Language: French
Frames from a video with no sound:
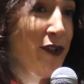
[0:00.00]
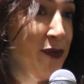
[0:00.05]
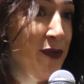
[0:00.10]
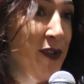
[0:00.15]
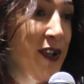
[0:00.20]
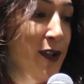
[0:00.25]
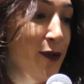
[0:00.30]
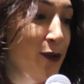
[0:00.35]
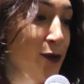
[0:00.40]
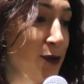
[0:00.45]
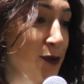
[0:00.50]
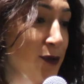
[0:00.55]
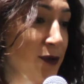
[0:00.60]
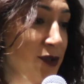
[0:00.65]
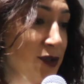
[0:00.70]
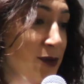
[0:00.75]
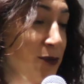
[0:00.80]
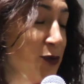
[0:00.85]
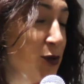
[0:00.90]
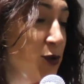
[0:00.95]
fait,
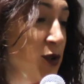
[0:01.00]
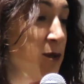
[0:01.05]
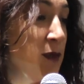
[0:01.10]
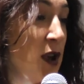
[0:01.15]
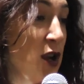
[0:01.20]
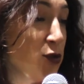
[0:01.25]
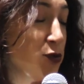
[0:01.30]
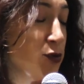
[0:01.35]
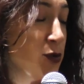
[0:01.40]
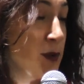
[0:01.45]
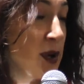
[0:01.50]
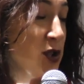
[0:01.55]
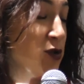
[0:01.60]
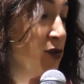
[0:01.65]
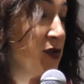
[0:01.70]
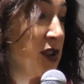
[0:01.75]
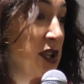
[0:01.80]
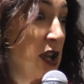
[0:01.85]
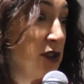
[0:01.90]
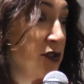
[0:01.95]
euh, je me suis dit, ben, je sais pas, je
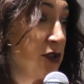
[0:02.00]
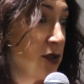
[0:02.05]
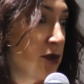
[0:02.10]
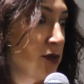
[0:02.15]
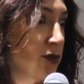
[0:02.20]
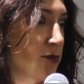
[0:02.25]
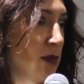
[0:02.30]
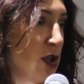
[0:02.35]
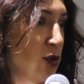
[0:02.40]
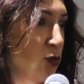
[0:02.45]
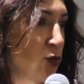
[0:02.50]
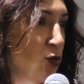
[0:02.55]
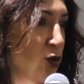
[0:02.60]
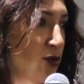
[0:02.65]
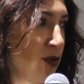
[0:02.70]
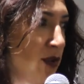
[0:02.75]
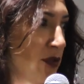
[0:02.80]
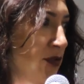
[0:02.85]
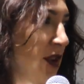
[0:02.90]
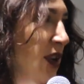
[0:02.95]
vais faire de la science. Ben, du coup,
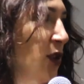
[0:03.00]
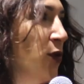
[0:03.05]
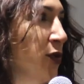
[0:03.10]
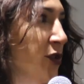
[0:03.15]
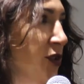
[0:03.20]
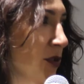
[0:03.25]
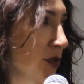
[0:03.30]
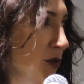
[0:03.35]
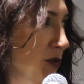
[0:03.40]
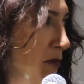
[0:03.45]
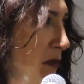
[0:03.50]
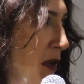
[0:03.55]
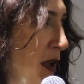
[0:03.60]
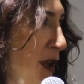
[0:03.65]
je vais en fac de sciences.